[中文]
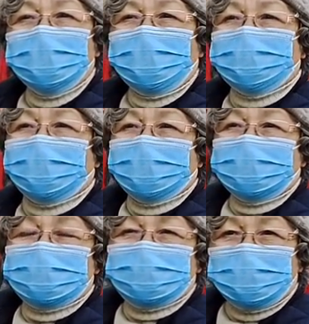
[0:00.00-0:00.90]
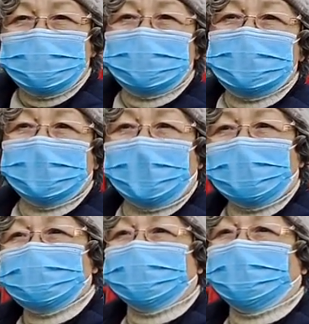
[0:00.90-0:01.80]
都卖完了，都是剩
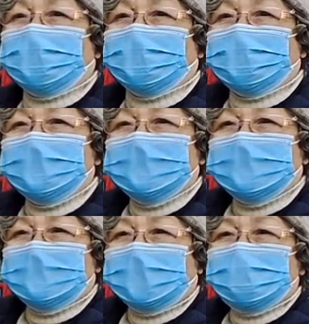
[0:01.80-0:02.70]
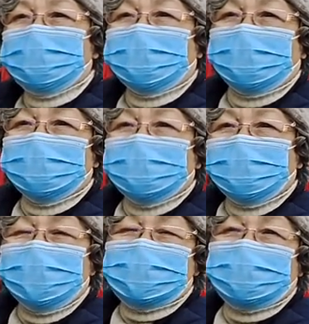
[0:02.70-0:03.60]
二手房了。哦，二手房那
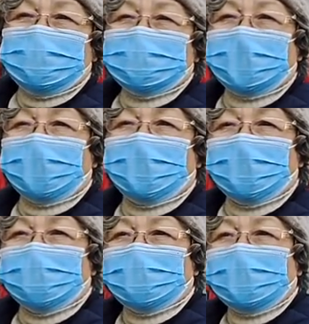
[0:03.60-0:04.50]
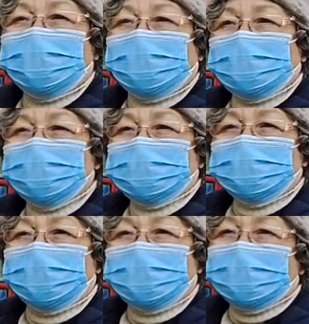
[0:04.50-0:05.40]
位置又不太好看，马路
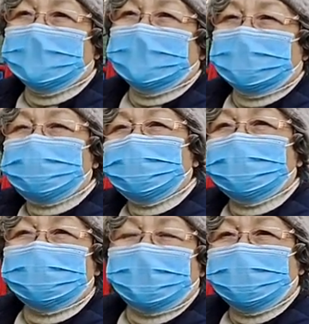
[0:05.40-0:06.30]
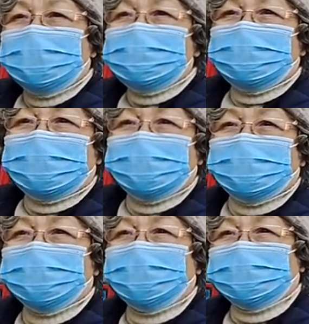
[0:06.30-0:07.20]
就没。他说：“阿姨这边
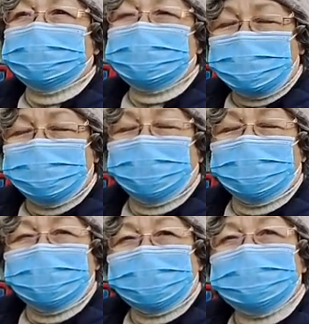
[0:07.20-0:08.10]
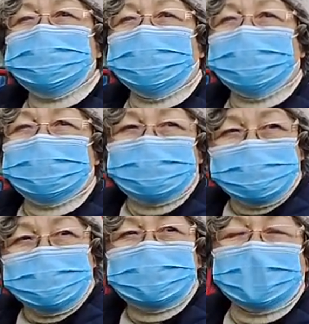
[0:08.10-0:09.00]
有房子，现房啊，
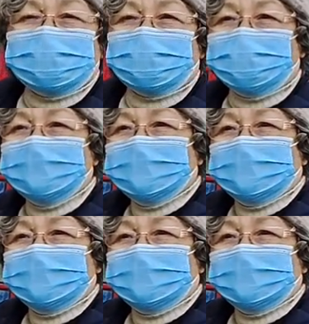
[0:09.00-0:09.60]
所以上这儿